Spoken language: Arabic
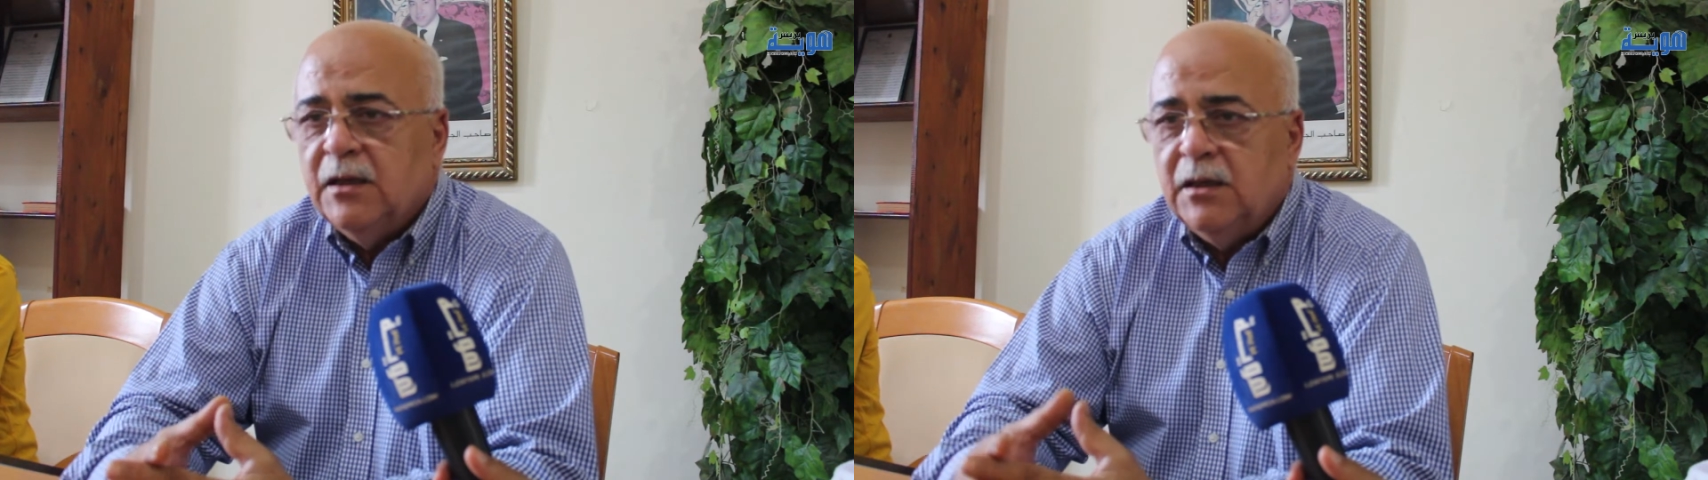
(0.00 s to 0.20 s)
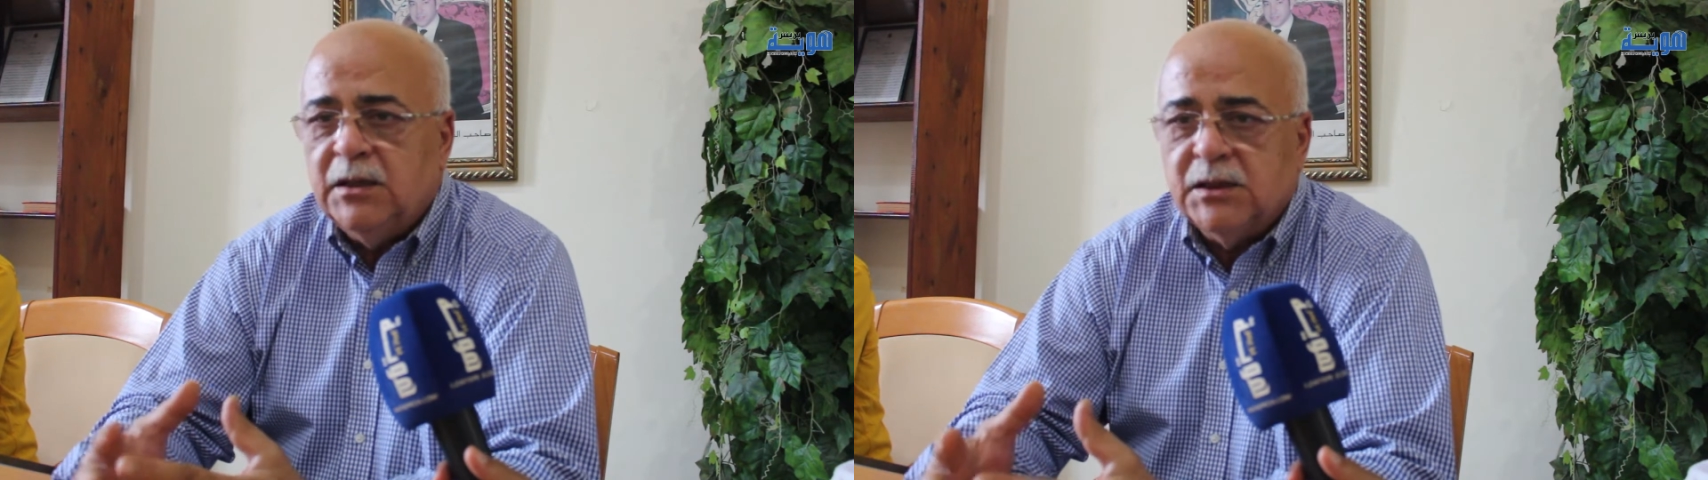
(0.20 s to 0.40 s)

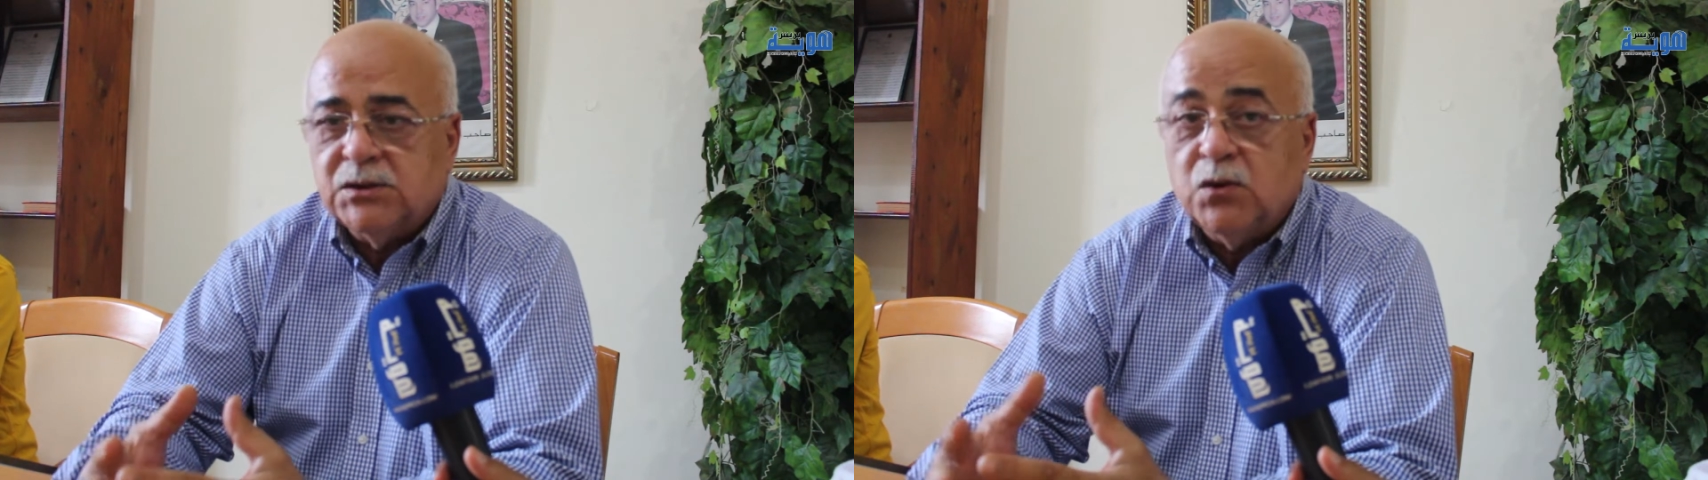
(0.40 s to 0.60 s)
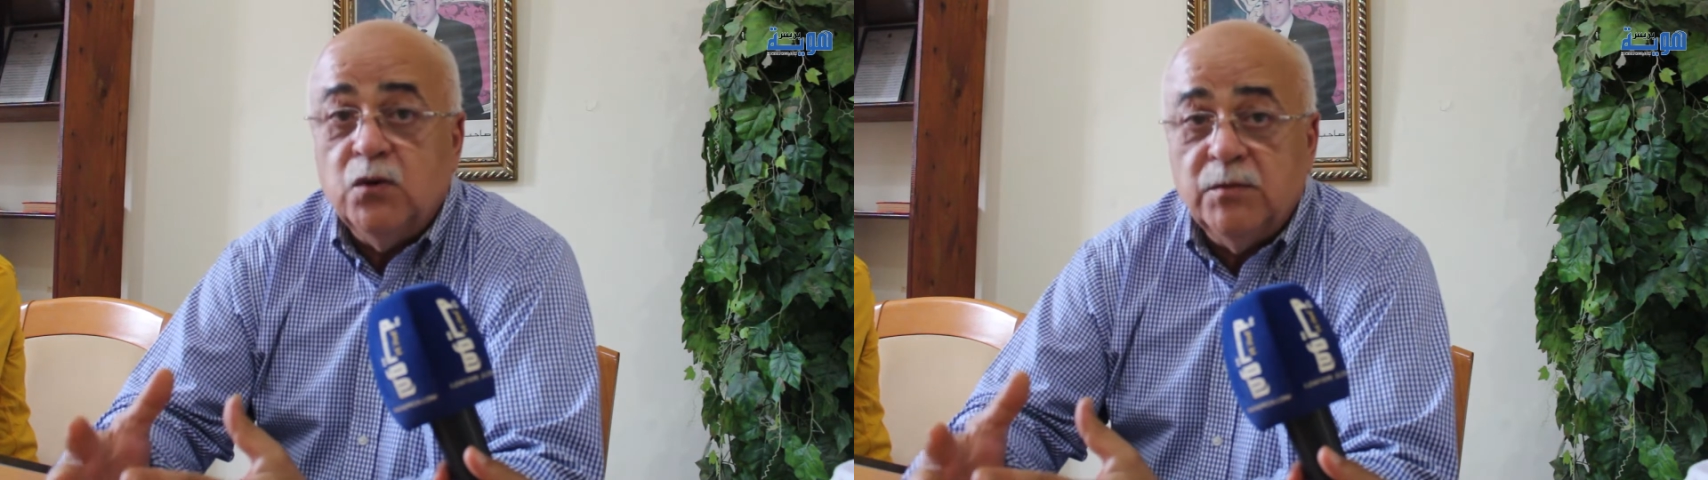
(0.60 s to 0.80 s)
اللي
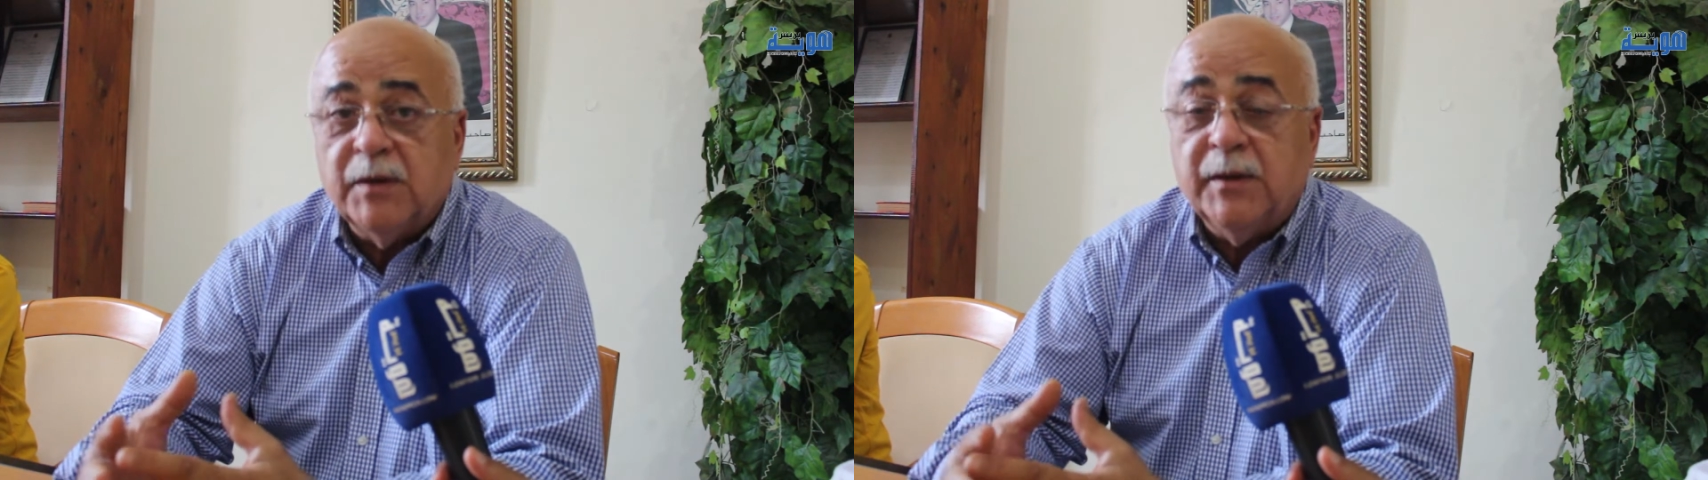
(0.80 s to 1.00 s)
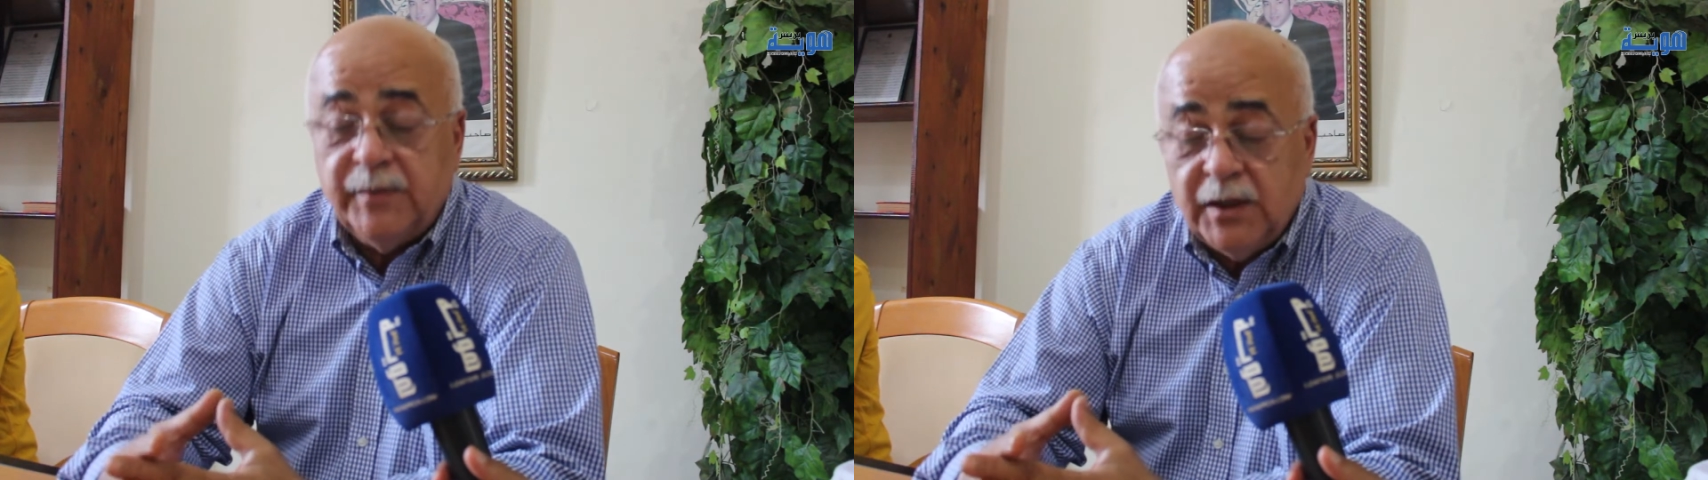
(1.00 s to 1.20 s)
كتكون من
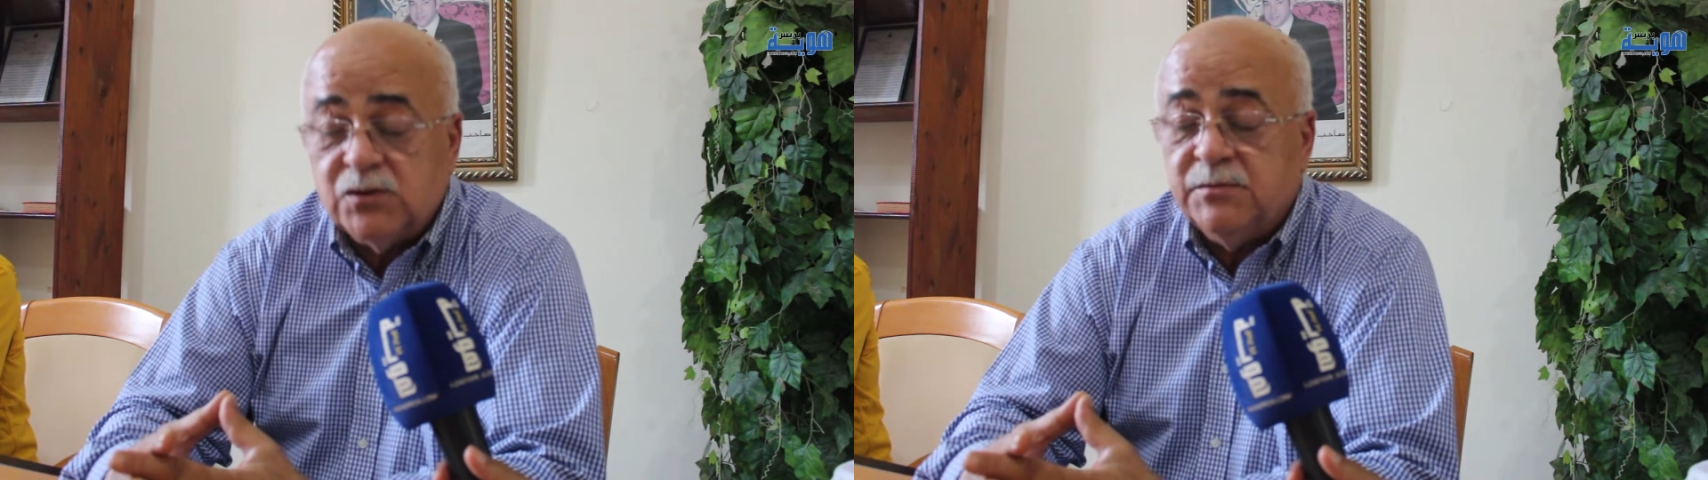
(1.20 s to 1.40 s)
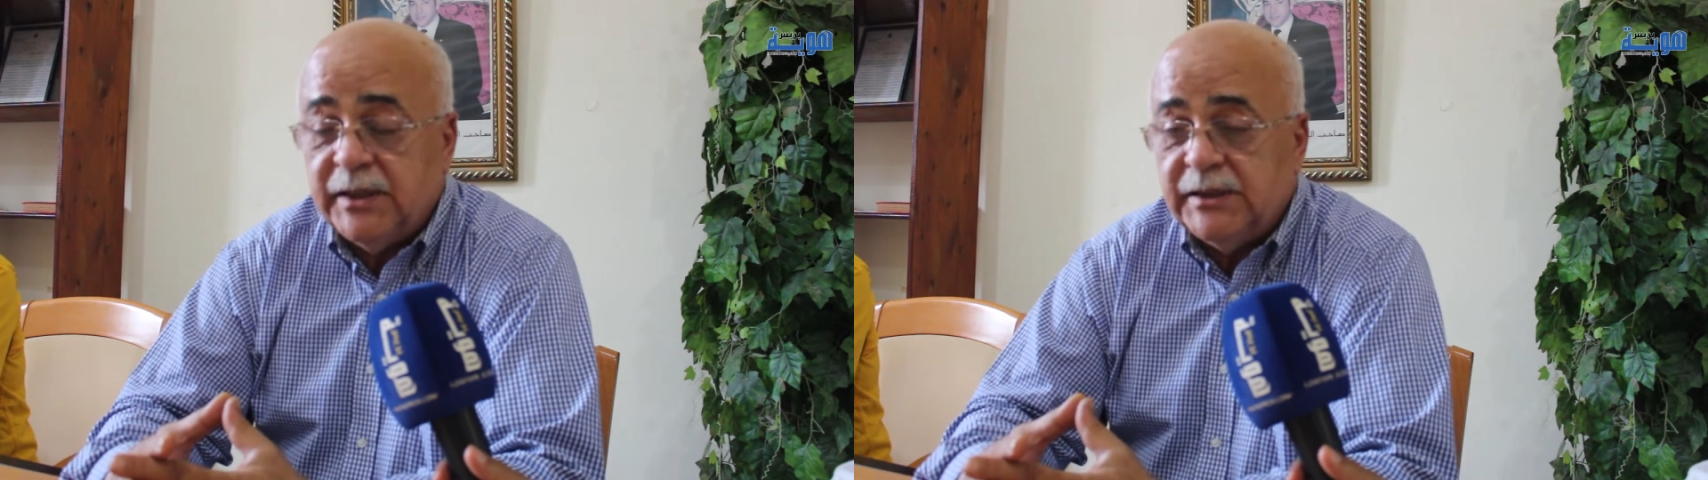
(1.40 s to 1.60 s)

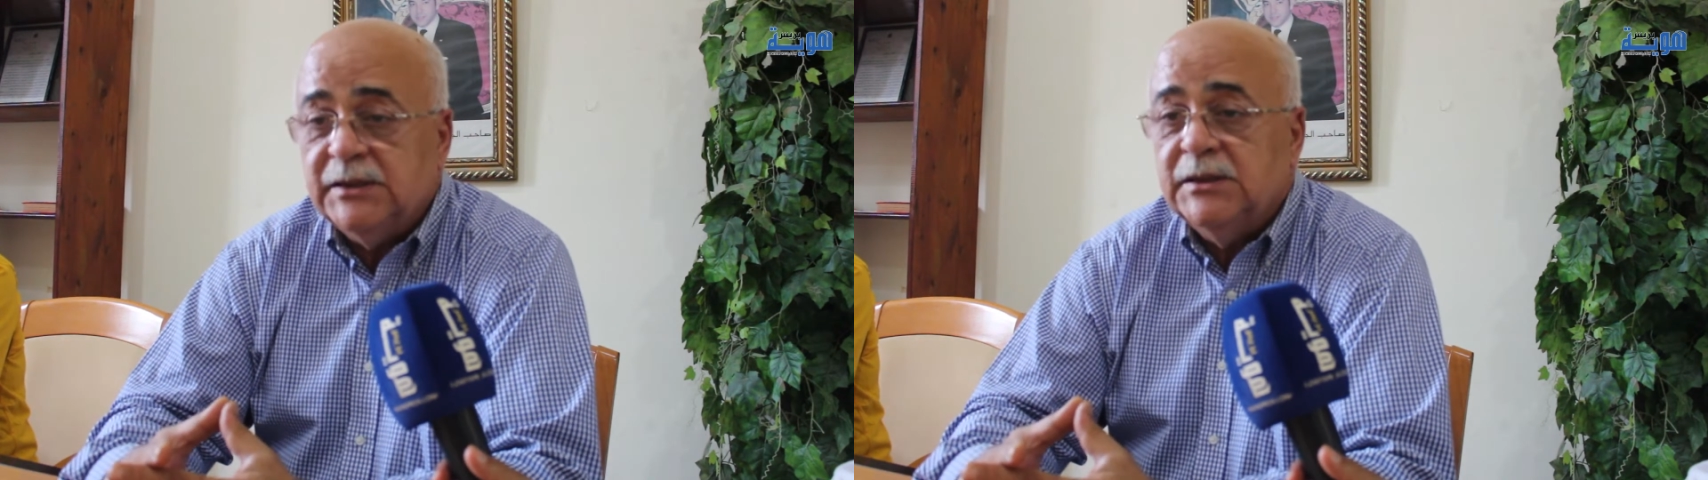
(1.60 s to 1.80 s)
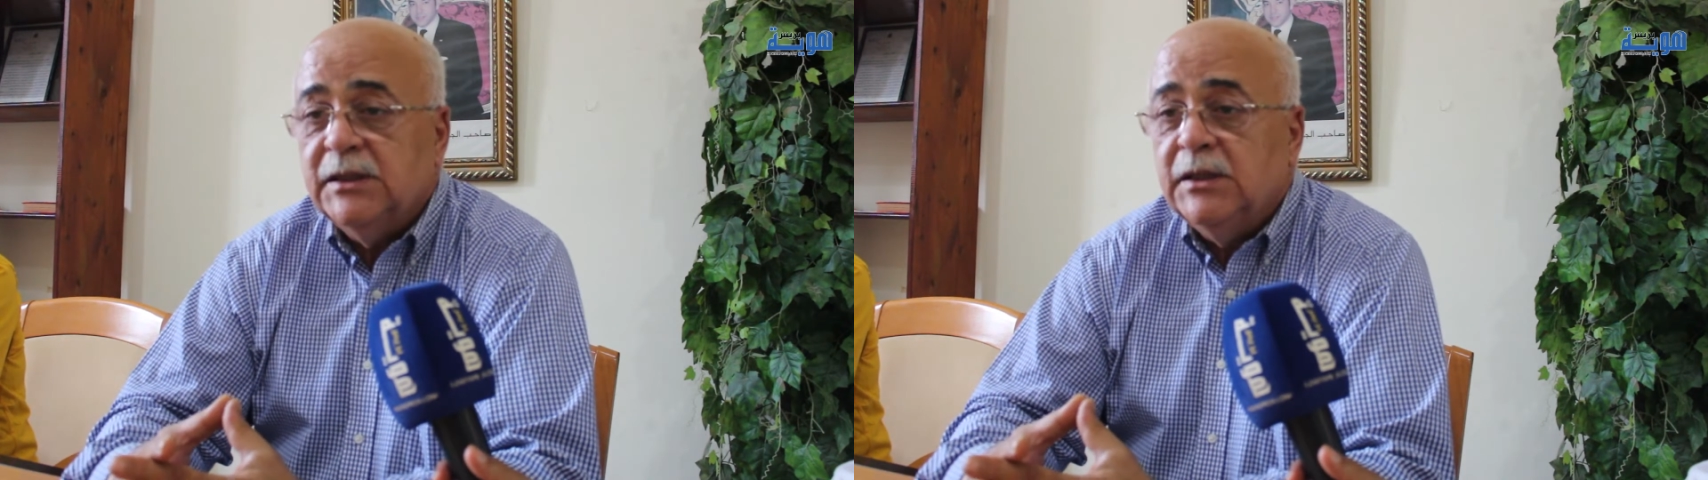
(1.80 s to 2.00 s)
480